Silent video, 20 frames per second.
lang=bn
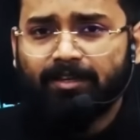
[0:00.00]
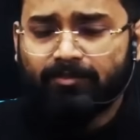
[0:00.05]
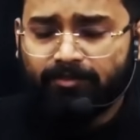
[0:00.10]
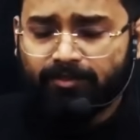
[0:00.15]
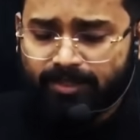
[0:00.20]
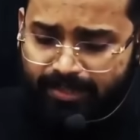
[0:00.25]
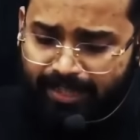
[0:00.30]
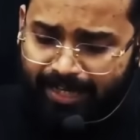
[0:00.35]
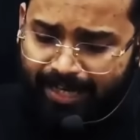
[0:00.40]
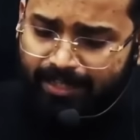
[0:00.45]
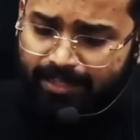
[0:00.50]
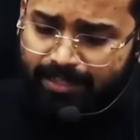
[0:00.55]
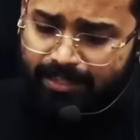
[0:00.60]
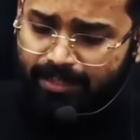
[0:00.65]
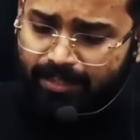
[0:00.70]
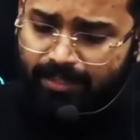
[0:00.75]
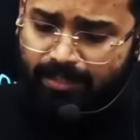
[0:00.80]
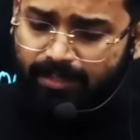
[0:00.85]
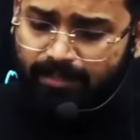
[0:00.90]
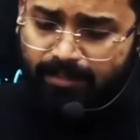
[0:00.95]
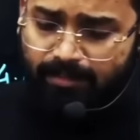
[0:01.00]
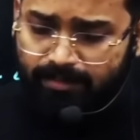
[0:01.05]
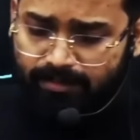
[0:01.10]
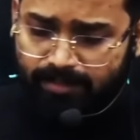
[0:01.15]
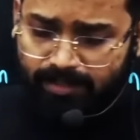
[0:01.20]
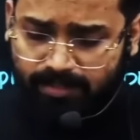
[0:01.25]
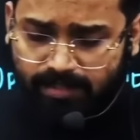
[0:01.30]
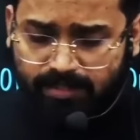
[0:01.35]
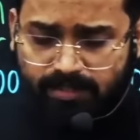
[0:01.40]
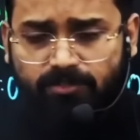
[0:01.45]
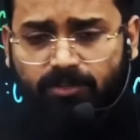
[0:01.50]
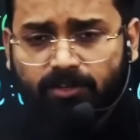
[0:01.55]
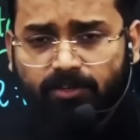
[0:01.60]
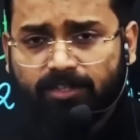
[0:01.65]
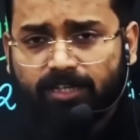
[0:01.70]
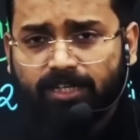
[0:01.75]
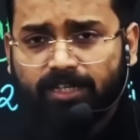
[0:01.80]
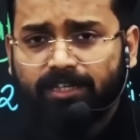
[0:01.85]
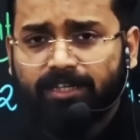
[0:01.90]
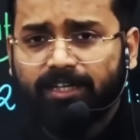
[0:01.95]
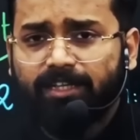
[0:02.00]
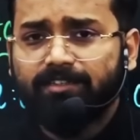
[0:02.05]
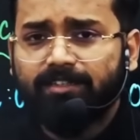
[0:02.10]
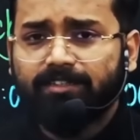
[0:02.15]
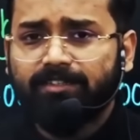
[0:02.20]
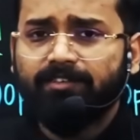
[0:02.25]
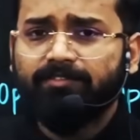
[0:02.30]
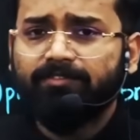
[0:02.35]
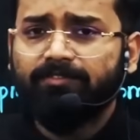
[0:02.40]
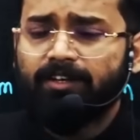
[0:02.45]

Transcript: উইথ দ্যাট দিস ইজ ডক্টর নীলাদ্রিদেব